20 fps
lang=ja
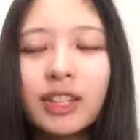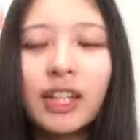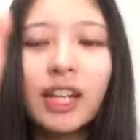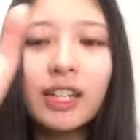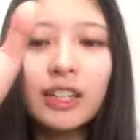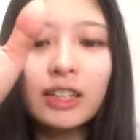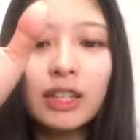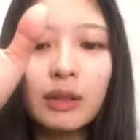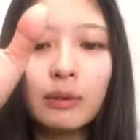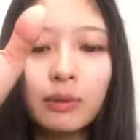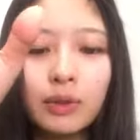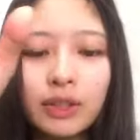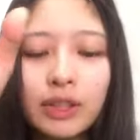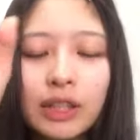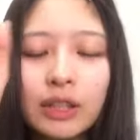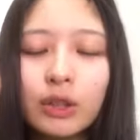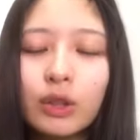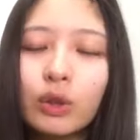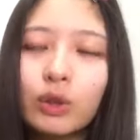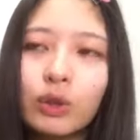て大差も
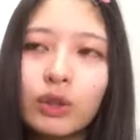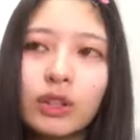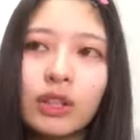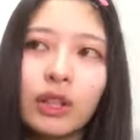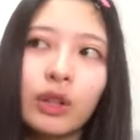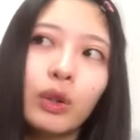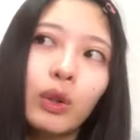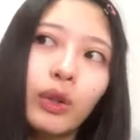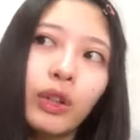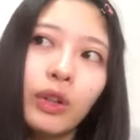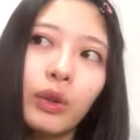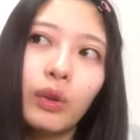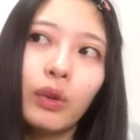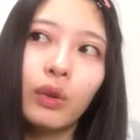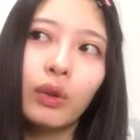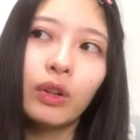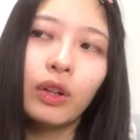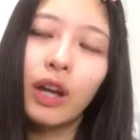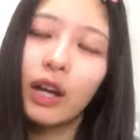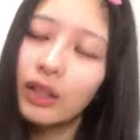さちょっとさ距離
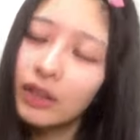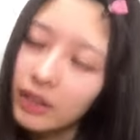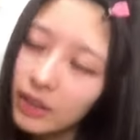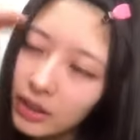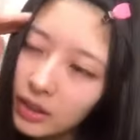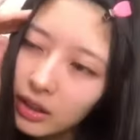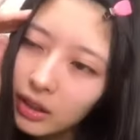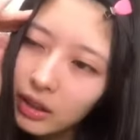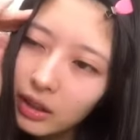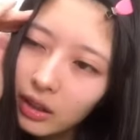を感じ